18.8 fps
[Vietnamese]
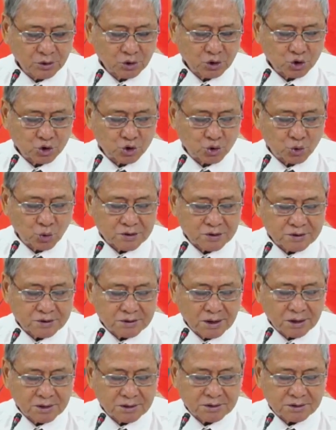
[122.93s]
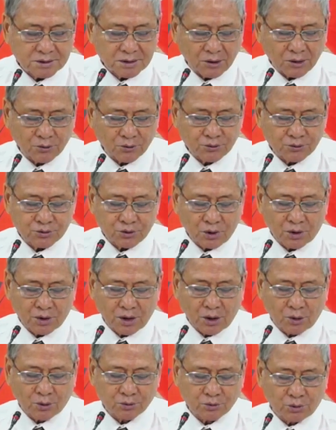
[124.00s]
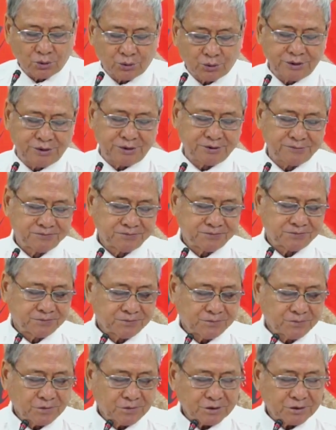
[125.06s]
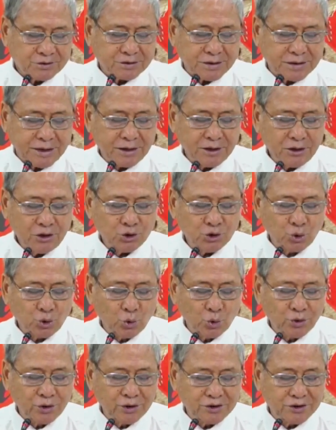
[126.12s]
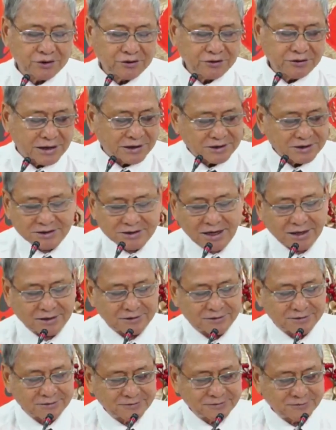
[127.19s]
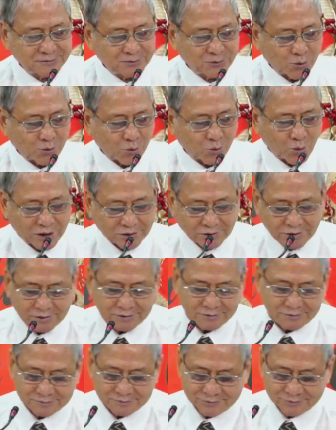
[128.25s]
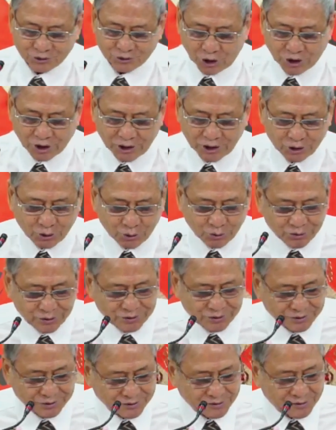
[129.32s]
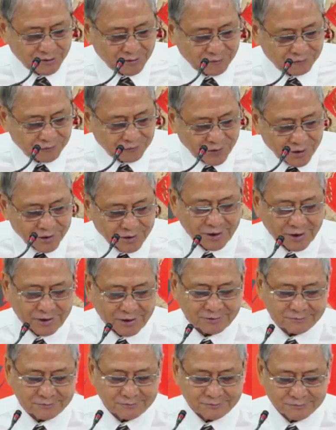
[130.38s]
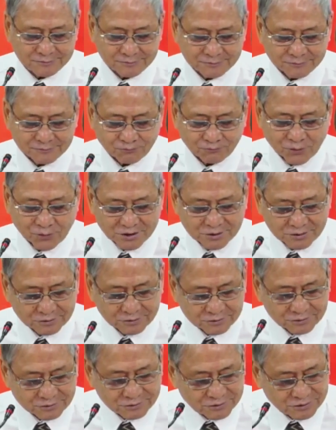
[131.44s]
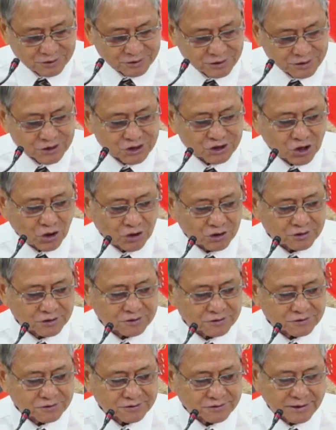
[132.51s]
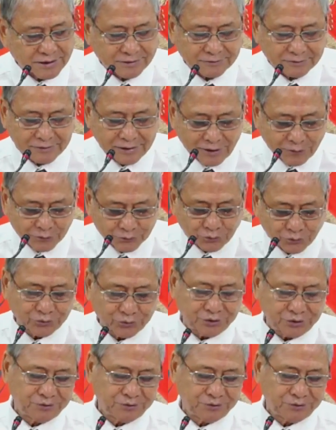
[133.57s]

Chúa sức giàu cho đầu tôi, chén tôi đầy tràn. Quả thật, trọn đời tôi, phước hạnh và sự thương xót sẽ theo tôi.